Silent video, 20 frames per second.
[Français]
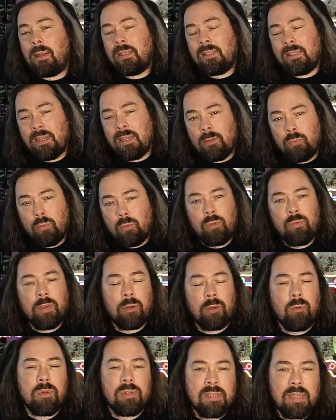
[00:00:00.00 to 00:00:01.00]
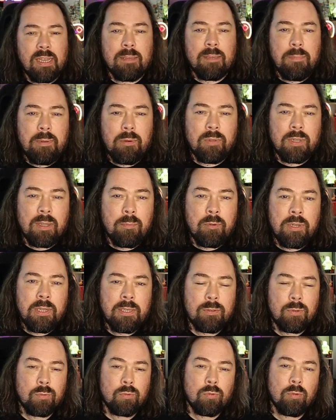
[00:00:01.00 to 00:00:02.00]
bah, c'est les 12,5 millions
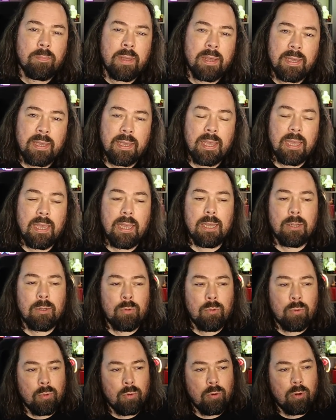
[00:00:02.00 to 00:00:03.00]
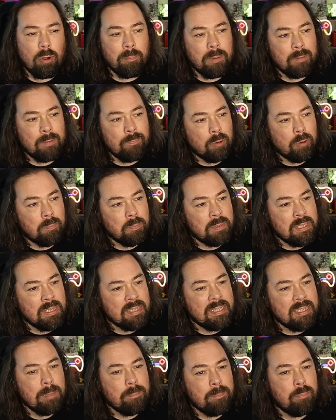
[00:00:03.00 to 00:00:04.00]
d'abonnés qui se sont barrés de leur plateforme
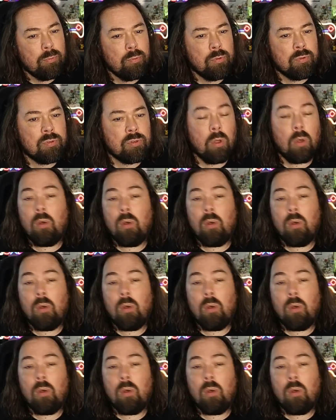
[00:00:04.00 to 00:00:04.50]
Disney ⁇